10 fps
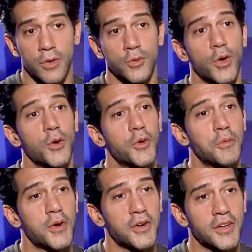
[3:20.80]
برضو اول
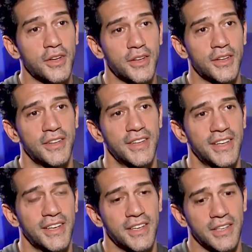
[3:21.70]
مره
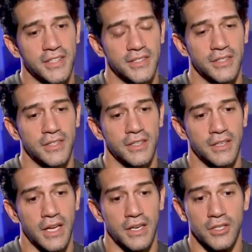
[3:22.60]
آه،
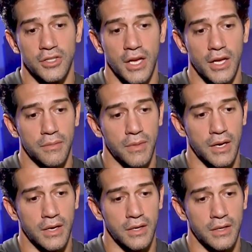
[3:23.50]
يعني اشتغل
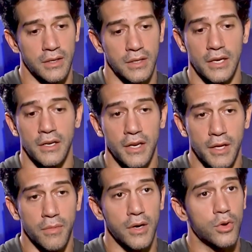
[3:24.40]
مع يعني
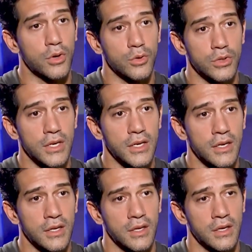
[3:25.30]
نجمه
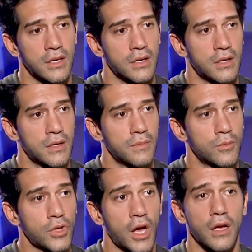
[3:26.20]
هوليوديه آه،
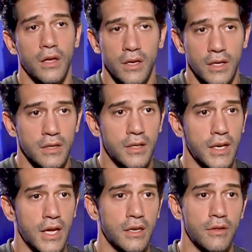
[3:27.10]
متحققه جدا
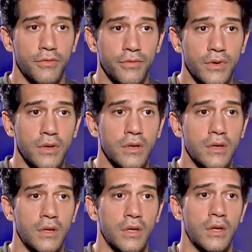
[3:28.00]
يعني في
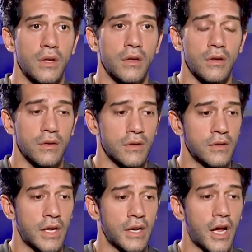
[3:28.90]

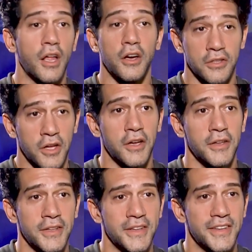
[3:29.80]
يعني على ارضها
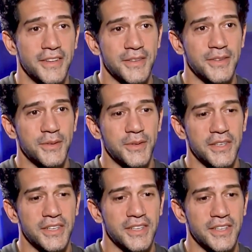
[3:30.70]

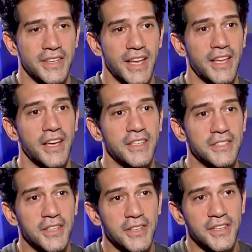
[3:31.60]
وجايه
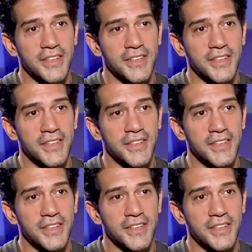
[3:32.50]
هذه